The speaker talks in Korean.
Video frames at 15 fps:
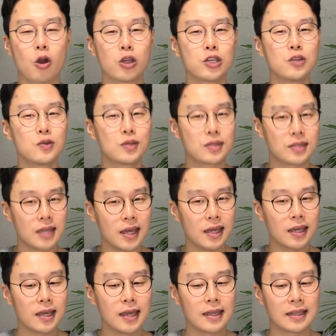Are you
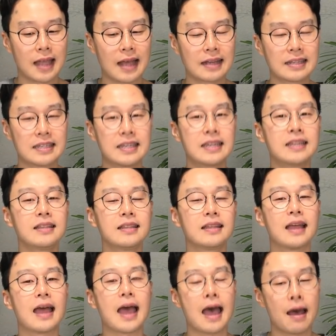sick? 당신
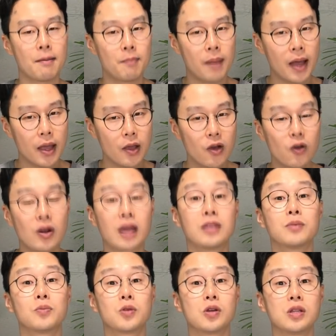아파요
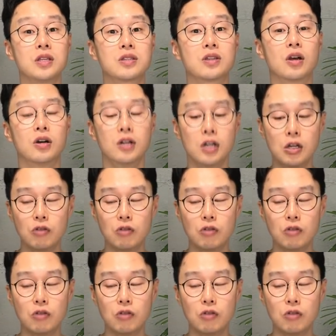라는 표현이 있어요.